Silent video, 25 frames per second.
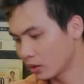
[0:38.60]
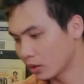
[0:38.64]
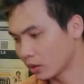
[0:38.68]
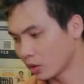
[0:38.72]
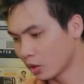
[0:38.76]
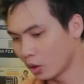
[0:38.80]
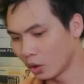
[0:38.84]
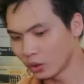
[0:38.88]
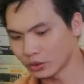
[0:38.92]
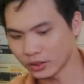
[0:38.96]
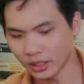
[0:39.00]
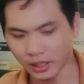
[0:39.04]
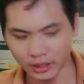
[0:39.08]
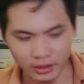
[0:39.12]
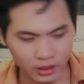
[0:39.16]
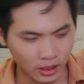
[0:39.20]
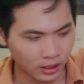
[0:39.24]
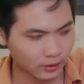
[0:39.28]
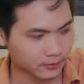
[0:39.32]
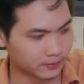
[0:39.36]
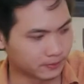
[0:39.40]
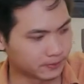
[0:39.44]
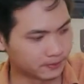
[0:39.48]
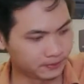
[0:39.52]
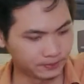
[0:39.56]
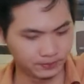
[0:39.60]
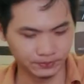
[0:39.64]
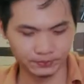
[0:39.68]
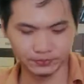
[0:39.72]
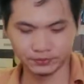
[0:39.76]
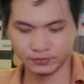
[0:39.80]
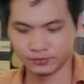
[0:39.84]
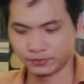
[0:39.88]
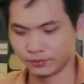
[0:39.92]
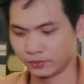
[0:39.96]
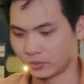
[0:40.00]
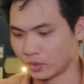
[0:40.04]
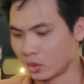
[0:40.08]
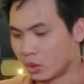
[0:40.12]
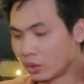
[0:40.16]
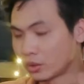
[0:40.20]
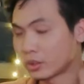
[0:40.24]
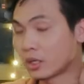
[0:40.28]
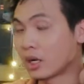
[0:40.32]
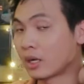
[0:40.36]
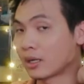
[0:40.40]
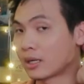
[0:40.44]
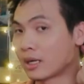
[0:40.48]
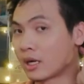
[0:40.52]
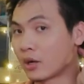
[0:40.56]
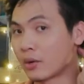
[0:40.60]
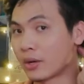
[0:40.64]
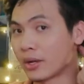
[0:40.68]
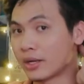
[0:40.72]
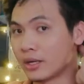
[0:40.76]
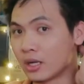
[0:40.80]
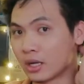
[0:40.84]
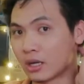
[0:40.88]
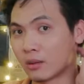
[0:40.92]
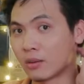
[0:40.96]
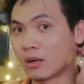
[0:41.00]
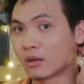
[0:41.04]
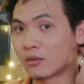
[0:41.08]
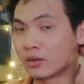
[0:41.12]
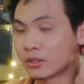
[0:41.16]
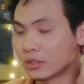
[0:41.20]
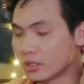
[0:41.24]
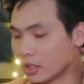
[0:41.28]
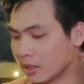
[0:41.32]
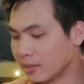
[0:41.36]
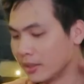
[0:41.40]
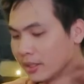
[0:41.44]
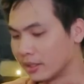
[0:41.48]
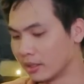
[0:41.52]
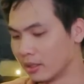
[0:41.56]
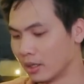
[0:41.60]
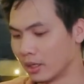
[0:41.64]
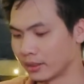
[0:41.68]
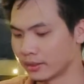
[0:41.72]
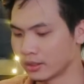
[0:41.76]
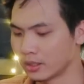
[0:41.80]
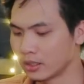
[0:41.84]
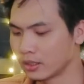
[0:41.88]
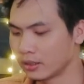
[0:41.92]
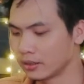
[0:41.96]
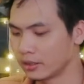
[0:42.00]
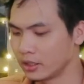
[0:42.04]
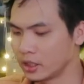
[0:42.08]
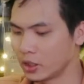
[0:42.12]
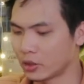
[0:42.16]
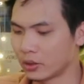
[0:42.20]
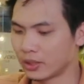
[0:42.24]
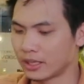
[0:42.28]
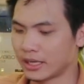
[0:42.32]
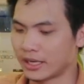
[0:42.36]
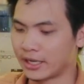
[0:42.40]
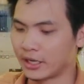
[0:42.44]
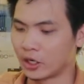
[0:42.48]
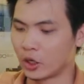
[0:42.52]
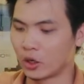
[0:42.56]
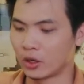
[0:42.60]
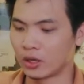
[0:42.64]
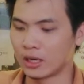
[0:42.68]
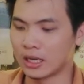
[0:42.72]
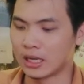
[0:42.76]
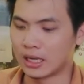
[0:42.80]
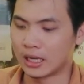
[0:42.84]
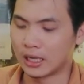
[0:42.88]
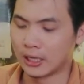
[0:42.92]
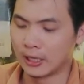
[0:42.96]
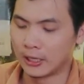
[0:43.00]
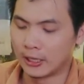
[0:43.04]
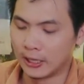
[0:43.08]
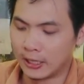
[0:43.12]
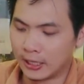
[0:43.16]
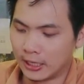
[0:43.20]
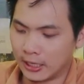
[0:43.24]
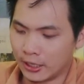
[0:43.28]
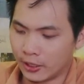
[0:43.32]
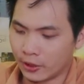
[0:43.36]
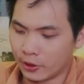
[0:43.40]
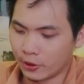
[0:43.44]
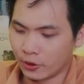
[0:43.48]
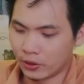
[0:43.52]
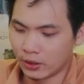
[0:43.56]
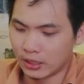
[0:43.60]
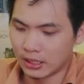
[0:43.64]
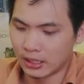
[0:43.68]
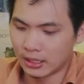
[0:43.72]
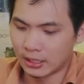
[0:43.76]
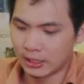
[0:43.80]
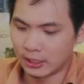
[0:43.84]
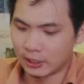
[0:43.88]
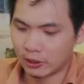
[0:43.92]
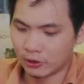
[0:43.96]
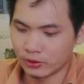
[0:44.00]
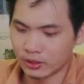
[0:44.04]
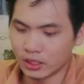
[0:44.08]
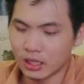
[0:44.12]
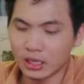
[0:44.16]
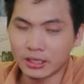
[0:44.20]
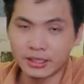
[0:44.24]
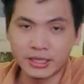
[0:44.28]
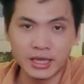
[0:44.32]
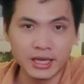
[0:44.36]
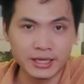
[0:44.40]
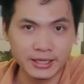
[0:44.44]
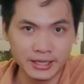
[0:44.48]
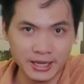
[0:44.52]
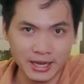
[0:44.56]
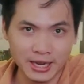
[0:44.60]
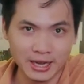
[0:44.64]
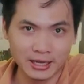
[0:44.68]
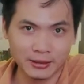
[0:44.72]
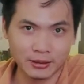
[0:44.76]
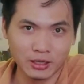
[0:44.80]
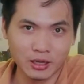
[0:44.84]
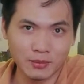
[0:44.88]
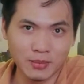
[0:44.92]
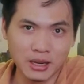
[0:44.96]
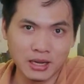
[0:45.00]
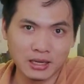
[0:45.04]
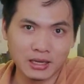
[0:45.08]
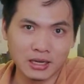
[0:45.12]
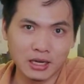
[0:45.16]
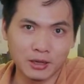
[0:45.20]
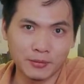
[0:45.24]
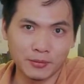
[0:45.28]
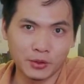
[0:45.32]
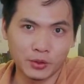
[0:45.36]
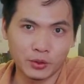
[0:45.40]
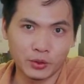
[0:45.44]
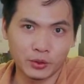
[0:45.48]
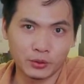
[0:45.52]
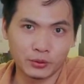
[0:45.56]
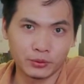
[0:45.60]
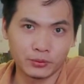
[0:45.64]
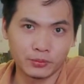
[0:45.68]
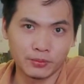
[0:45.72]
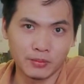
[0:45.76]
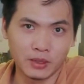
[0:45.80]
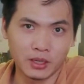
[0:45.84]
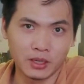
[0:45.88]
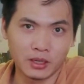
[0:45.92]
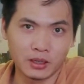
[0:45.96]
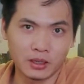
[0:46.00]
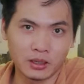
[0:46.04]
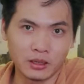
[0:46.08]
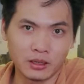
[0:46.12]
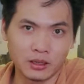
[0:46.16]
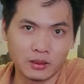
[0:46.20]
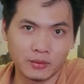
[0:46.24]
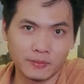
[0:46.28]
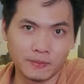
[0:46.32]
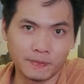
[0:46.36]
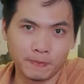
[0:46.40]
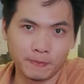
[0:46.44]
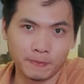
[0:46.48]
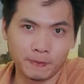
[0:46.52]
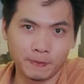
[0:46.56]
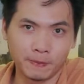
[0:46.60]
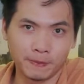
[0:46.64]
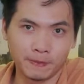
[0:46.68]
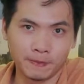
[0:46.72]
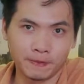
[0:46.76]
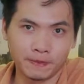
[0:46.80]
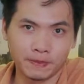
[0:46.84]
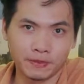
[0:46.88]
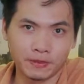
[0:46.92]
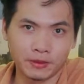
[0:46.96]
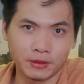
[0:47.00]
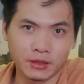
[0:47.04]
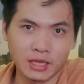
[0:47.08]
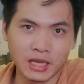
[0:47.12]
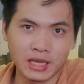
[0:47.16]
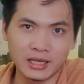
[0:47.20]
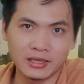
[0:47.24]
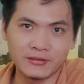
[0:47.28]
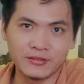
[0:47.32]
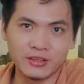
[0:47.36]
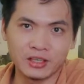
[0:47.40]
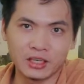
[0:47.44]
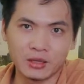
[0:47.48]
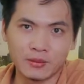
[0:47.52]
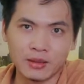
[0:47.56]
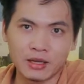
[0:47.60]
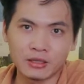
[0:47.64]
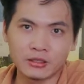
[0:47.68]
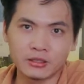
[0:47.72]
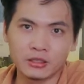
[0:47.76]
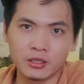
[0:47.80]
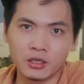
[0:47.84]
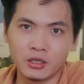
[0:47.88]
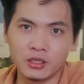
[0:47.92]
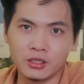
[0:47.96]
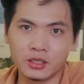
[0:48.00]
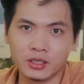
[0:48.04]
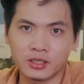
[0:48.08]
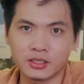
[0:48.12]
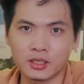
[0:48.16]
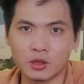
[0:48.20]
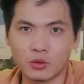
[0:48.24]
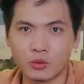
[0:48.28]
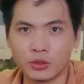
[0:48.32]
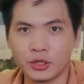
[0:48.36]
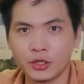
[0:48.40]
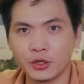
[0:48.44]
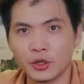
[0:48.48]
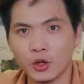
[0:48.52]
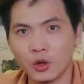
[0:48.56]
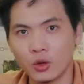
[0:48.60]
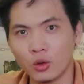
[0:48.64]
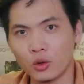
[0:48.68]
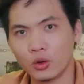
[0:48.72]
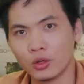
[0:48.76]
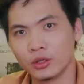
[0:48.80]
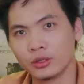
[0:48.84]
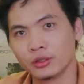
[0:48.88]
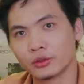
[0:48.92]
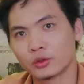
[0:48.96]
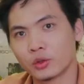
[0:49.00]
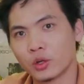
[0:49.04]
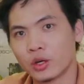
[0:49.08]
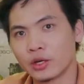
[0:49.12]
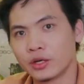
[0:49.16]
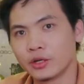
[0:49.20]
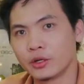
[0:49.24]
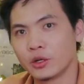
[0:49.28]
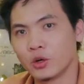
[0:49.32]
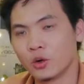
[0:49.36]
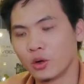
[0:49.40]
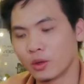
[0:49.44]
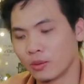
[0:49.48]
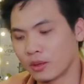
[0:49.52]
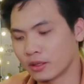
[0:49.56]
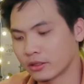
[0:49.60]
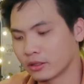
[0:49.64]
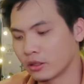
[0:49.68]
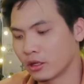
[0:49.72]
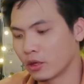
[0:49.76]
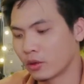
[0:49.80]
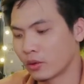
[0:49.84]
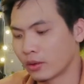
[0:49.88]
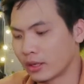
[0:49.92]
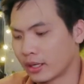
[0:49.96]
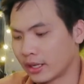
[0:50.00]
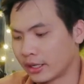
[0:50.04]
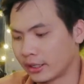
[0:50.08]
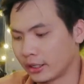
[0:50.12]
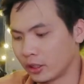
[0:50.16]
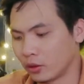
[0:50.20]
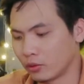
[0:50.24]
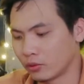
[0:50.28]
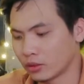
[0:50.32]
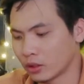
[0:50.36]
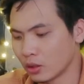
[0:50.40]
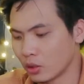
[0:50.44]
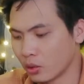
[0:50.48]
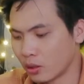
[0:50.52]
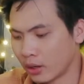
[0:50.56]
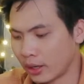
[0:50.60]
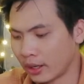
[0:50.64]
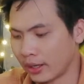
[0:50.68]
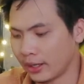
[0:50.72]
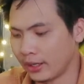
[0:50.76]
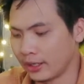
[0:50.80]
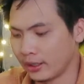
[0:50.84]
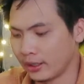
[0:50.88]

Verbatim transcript: Nó hỗ trợ được. Hỗ trợ karaoke được, các bác vẫn chơi bình thường nhá, nhưng con này nó rất là nhẹ nhàng. Các bác nào mà thay vì các bác chơi những cái dòng Indo ấy, toa Indo, các bác chơi con này thì cũng rất ok.